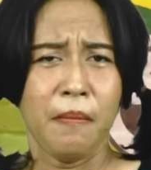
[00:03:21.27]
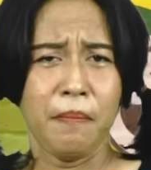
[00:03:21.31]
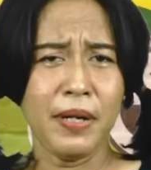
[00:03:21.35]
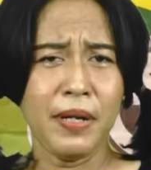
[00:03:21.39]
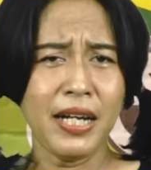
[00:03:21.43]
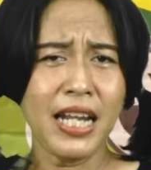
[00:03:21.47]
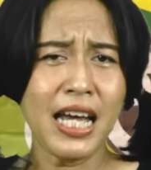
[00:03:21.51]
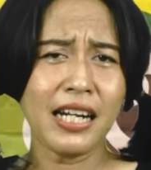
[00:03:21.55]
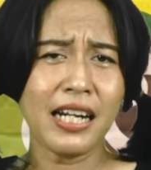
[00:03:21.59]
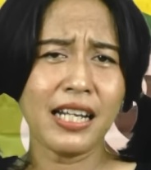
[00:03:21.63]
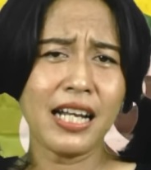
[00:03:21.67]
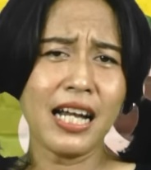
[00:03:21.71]

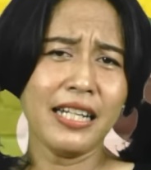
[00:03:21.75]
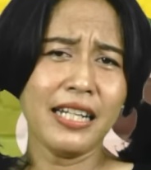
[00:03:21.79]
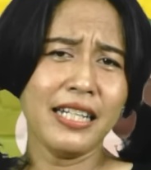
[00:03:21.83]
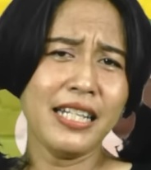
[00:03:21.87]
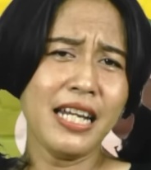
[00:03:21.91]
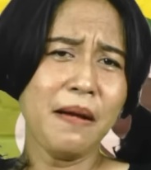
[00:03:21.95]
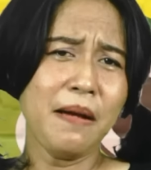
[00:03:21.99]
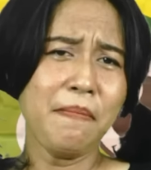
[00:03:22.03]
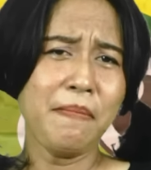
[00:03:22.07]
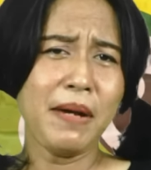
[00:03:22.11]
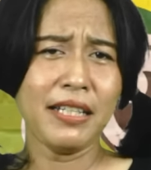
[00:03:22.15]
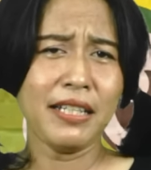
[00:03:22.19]
Benarkah
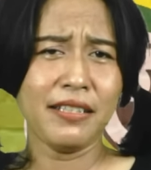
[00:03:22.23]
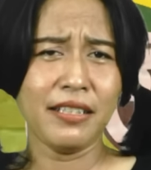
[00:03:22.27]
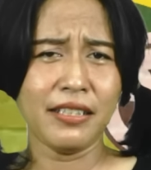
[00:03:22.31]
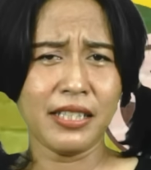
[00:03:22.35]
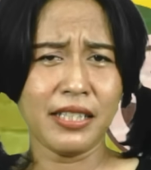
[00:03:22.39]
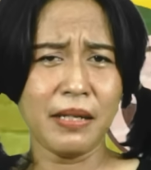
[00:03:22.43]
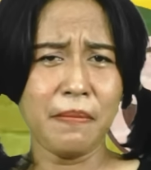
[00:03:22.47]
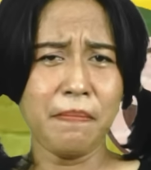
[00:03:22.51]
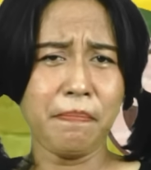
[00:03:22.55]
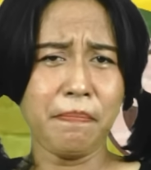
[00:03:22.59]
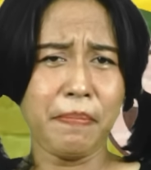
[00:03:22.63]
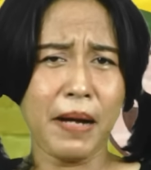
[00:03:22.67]
dia
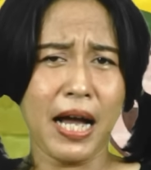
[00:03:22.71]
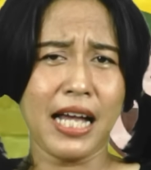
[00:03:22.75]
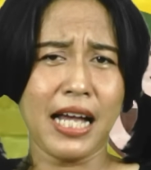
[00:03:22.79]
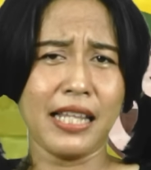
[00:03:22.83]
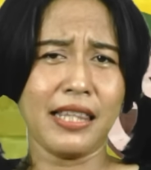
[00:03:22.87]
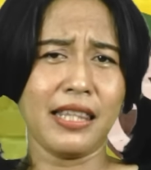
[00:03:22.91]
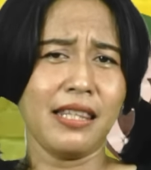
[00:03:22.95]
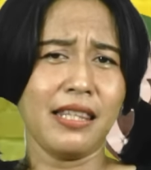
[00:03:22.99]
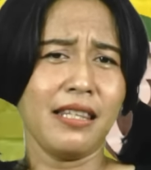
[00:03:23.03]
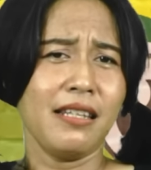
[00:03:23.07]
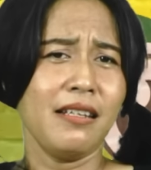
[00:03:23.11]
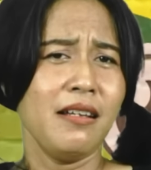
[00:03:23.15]
masih
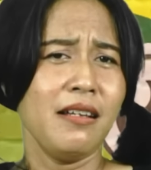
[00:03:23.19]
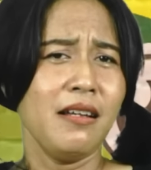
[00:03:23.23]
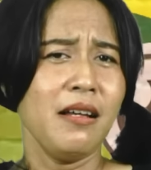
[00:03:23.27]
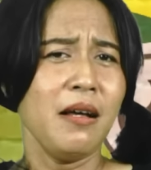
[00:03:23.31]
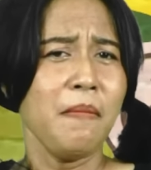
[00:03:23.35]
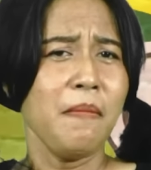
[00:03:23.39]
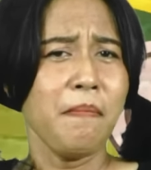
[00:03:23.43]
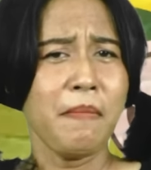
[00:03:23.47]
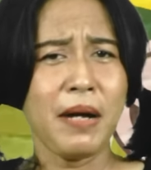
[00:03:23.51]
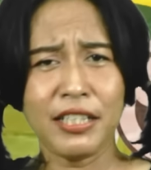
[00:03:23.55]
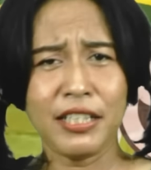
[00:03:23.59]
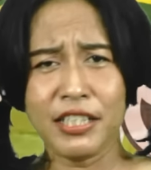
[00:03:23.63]
sempat,
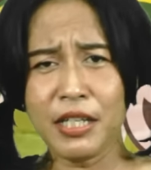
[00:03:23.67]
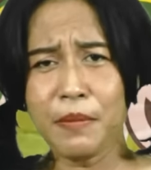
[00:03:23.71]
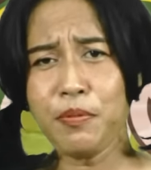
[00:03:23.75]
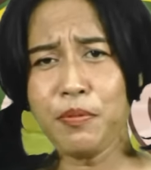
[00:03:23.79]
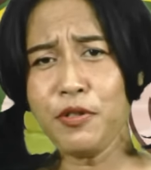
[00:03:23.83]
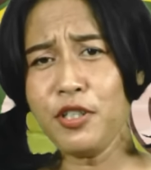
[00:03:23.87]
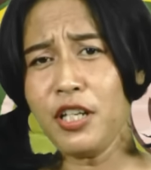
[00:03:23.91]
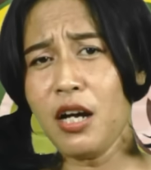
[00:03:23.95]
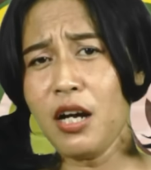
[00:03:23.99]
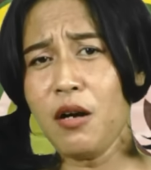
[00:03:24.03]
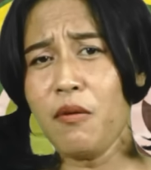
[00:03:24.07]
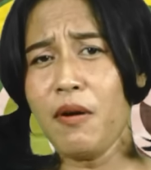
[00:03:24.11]
masih
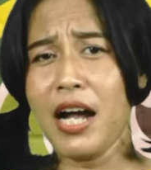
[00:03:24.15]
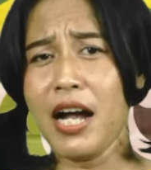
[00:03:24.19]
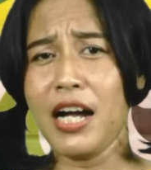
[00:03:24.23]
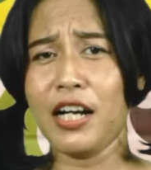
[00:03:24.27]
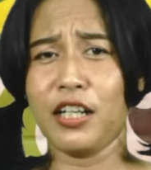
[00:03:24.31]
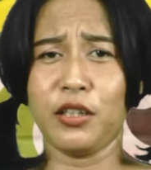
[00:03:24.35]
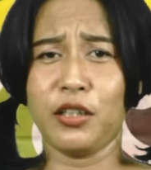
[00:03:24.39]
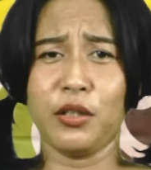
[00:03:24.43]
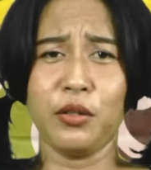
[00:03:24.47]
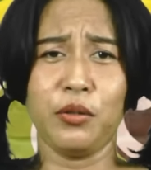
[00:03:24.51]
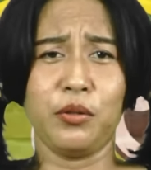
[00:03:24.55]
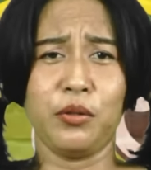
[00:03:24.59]
punya
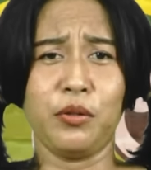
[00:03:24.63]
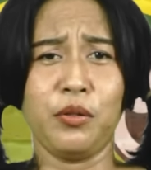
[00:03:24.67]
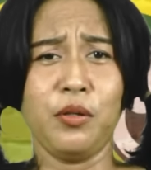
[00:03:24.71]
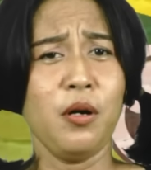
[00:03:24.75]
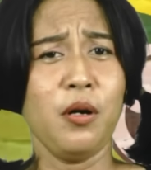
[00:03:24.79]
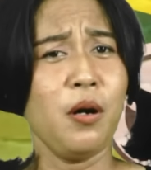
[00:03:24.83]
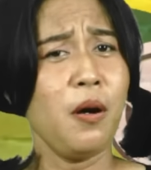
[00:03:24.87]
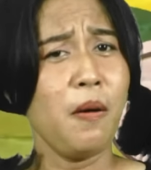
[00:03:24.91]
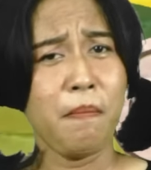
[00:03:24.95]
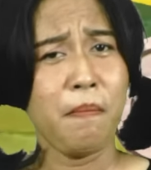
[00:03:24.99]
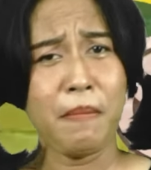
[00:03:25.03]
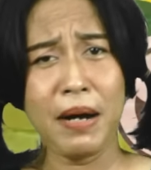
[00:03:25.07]
waktu,
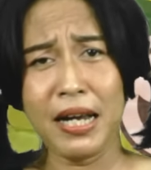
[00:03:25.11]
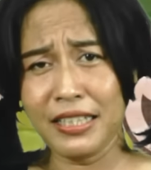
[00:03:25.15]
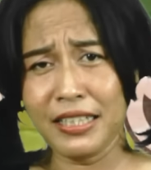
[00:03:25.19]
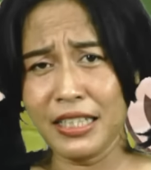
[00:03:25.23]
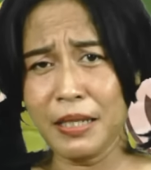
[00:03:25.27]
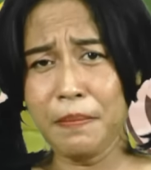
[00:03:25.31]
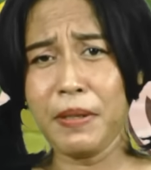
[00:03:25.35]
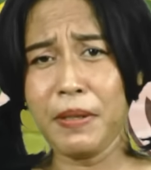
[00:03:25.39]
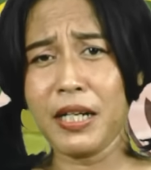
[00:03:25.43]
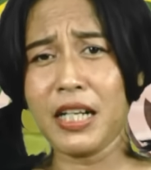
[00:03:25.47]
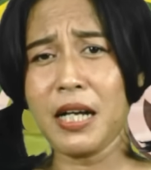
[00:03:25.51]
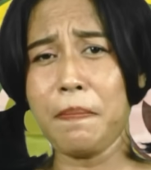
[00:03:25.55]

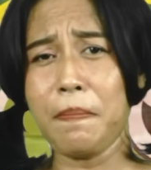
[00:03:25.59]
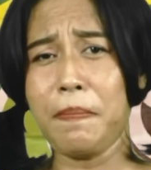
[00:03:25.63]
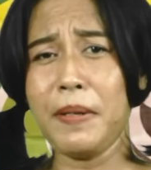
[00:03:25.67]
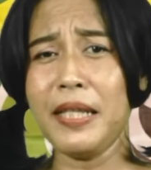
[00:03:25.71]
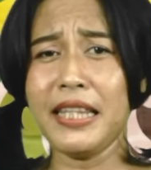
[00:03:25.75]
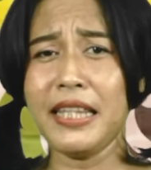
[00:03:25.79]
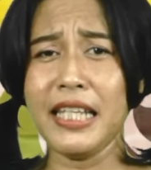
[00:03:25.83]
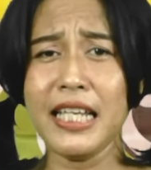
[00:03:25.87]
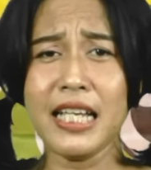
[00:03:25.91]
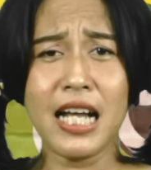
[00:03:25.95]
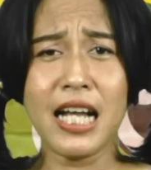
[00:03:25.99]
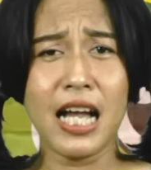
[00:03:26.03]
masih
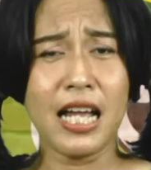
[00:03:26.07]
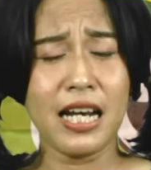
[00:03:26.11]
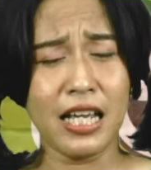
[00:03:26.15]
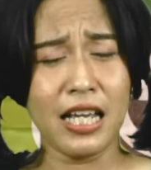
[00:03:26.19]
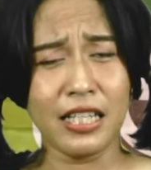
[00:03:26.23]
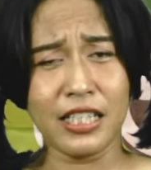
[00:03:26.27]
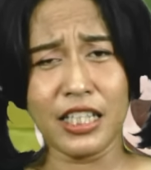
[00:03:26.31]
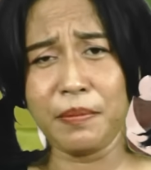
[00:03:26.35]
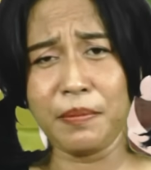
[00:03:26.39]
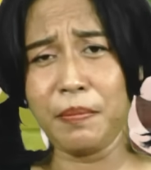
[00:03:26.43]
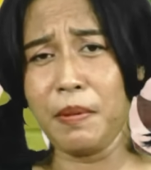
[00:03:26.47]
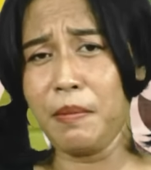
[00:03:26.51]
berkepentingan
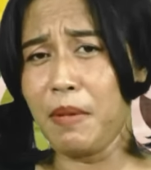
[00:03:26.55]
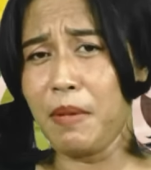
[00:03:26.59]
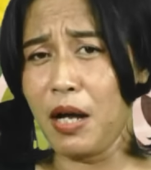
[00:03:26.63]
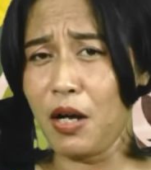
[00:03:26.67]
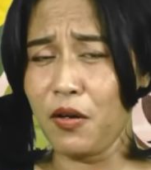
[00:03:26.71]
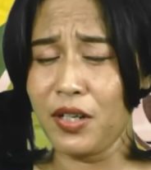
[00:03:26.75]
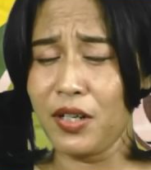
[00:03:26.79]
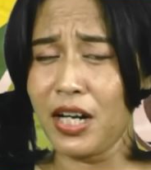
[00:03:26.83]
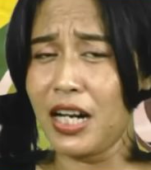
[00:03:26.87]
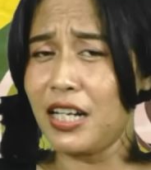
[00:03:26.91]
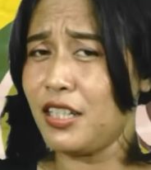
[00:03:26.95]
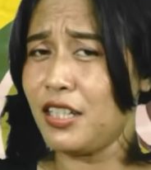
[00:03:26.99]
atas
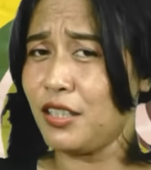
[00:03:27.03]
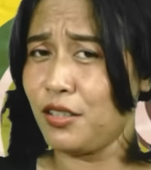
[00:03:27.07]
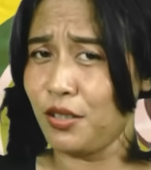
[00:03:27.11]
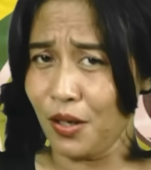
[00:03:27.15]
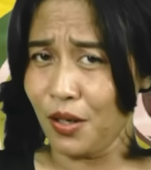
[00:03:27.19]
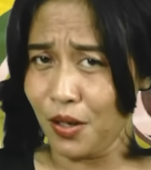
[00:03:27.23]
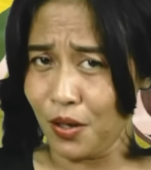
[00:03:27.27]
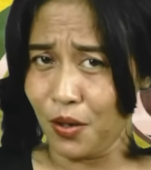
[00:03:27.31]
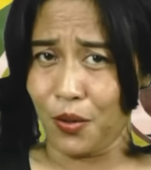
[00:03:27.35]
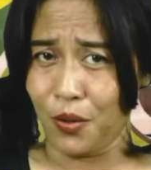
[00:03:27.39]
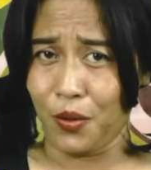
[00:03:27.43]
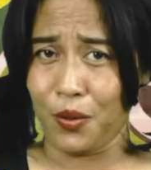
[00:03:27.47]
pembangunan di
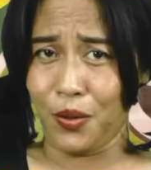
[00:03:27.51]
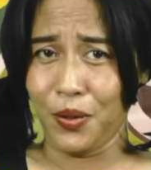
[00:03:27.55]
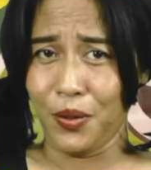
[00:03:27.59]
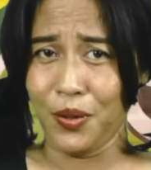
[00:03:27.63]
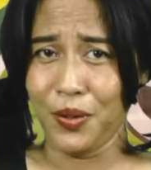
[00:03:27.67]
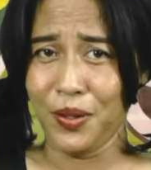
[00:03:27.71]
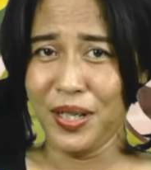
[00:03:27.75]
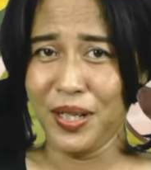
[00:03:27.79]
Solo?